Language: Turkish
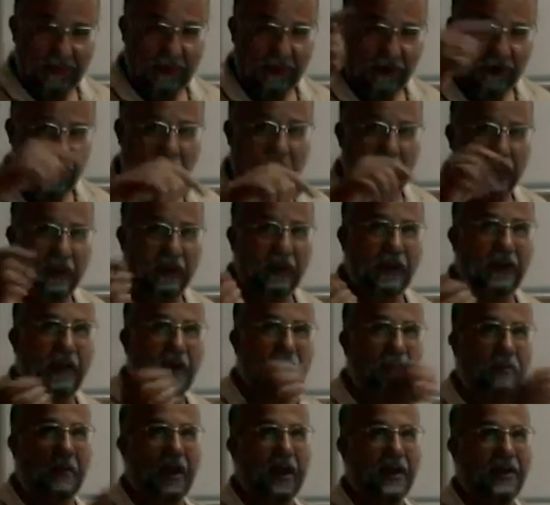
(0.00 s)
Yani ile
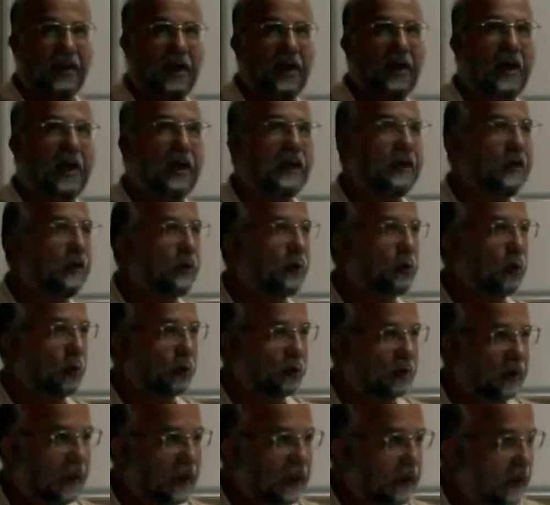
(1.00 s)
mana aynı
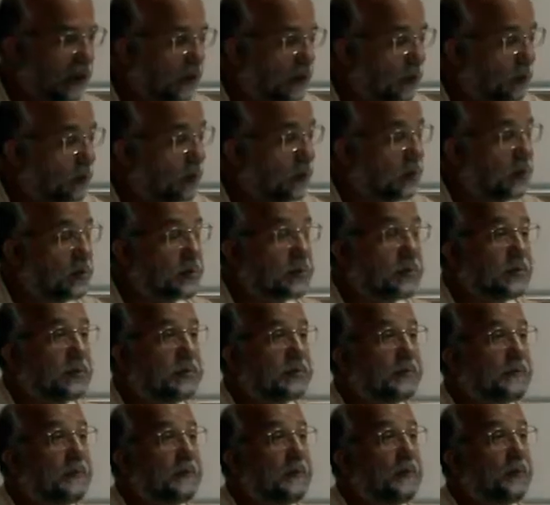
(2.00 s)
kökten geliyor biliyorsunuz.
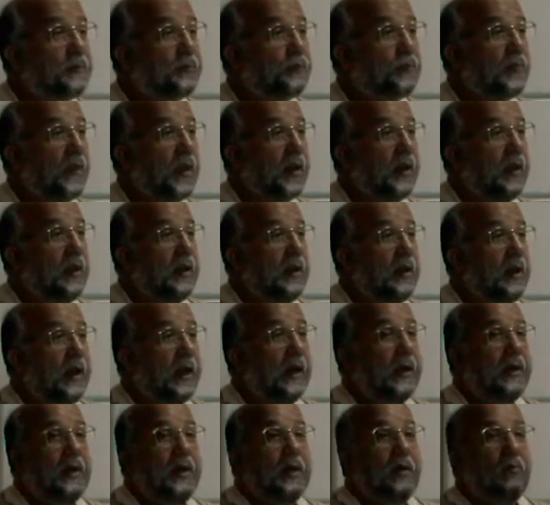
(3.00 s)
Ha,
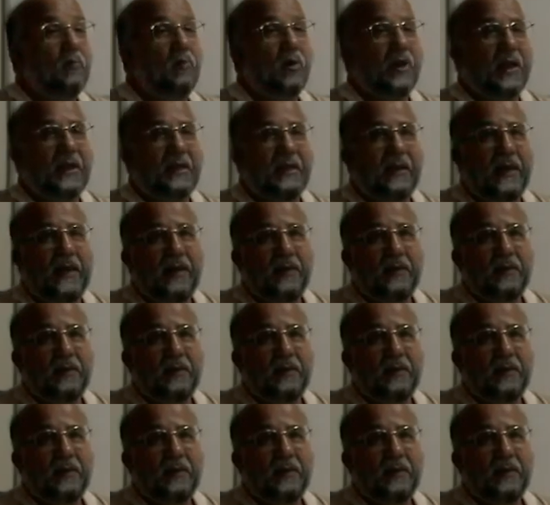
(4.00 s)
burada